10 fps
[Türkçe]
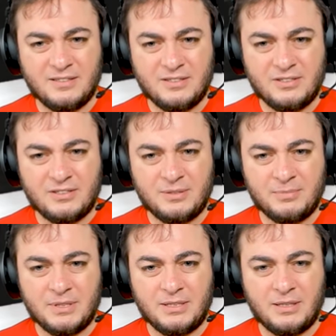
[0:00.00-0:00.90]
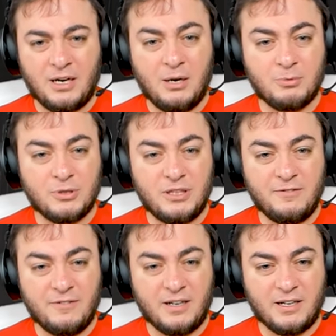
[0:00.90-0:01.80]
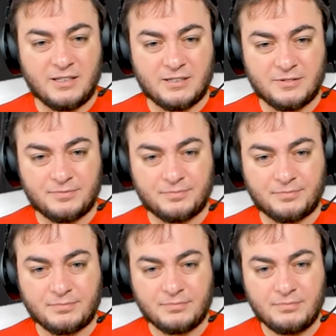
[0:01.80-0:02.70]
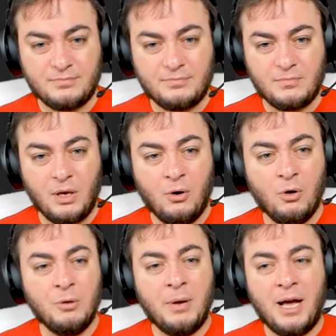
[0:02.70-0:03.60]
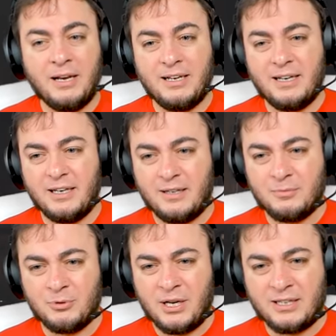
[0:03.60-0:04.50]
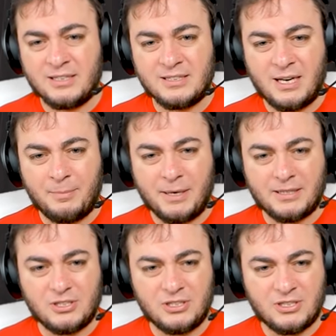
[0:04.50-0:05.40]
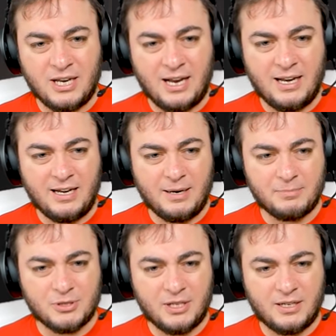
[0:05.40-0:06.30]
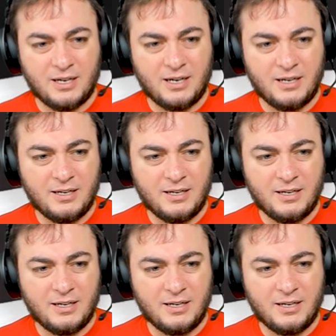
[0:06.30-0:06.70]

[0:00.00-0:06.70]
Şimdi, aha burada da mı var? Oğlum her yere bunlar gizli kapaklı yerler yapmışlar ya.